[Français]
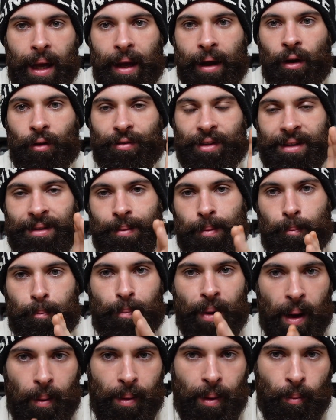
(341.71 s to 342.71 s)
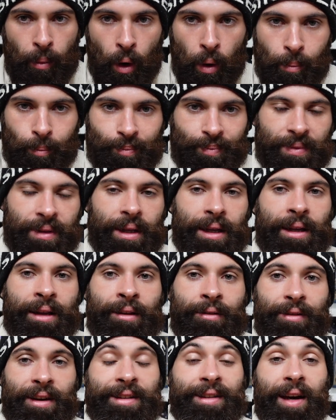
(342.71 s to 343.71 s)
Et en fait, par moment,
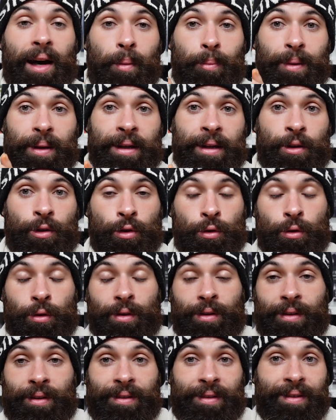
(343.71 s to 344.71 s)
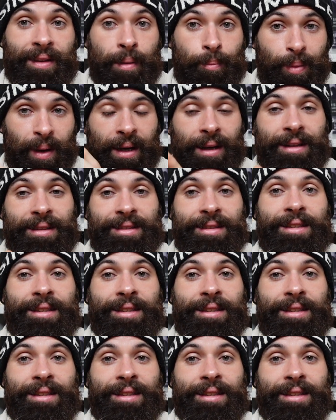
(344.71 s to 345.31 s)
il va te rappeler que ce n'est pas que les